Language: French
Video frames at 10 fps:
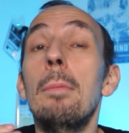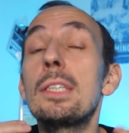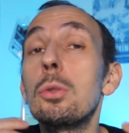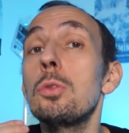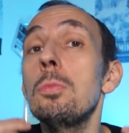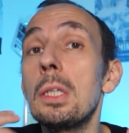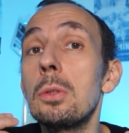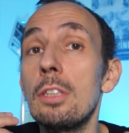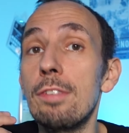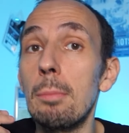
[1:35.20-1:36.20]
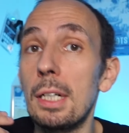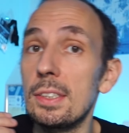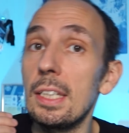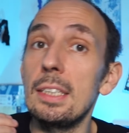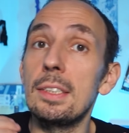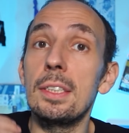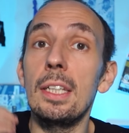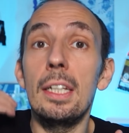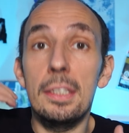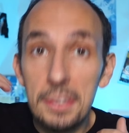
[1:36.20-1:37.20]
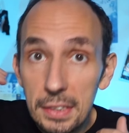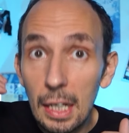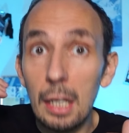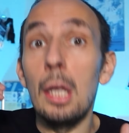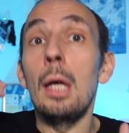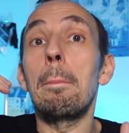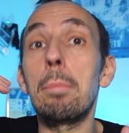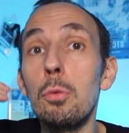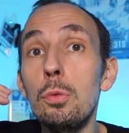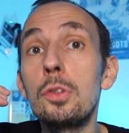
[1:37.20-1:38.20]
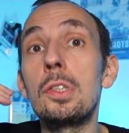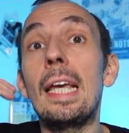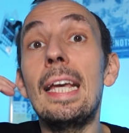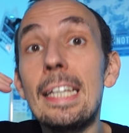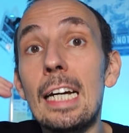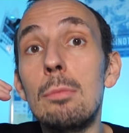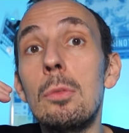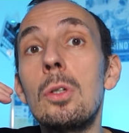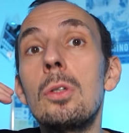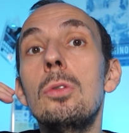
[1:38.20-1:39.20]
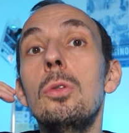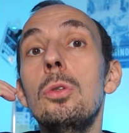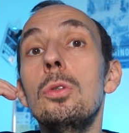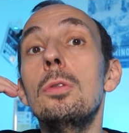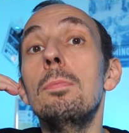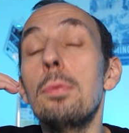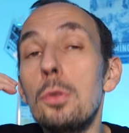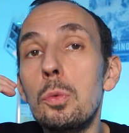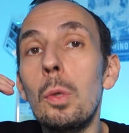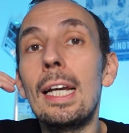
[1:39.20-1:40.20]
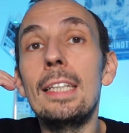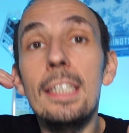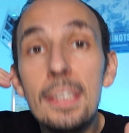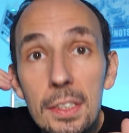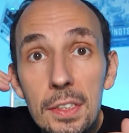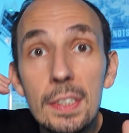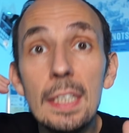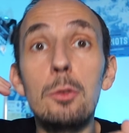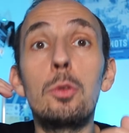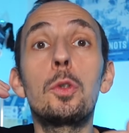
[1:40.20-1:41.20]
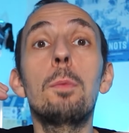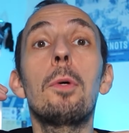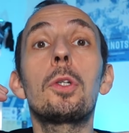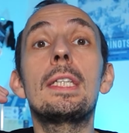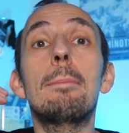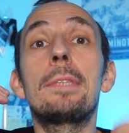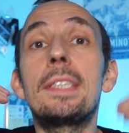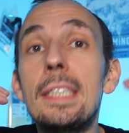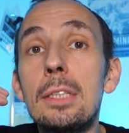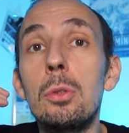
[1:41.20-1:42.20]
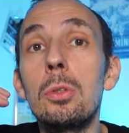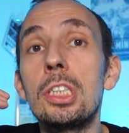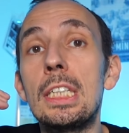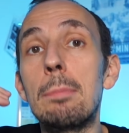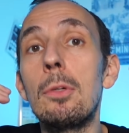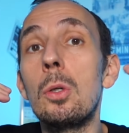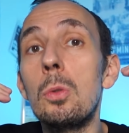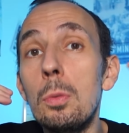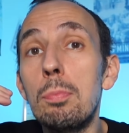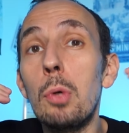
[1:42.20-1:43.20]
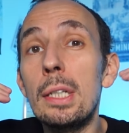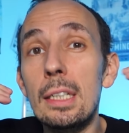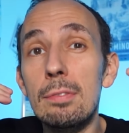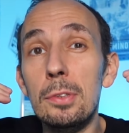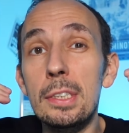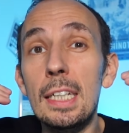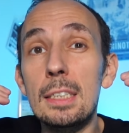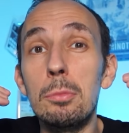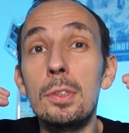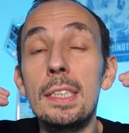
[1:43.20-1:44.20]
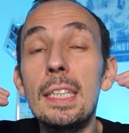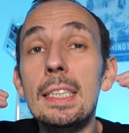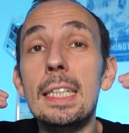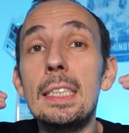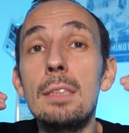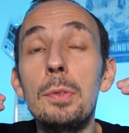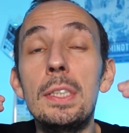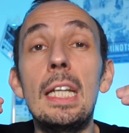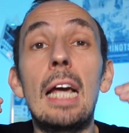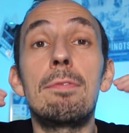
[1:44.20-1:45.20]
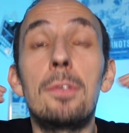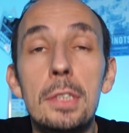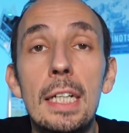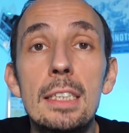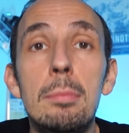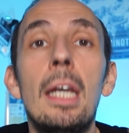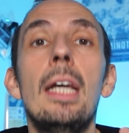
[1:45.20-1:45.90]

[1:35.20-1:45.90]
mais être numéro 9 à Marseille, c'est ça plus également le besoin, la nécessité de supporter psychologiquement le poids d'un fantasme. C'est très difficile, un fantasme,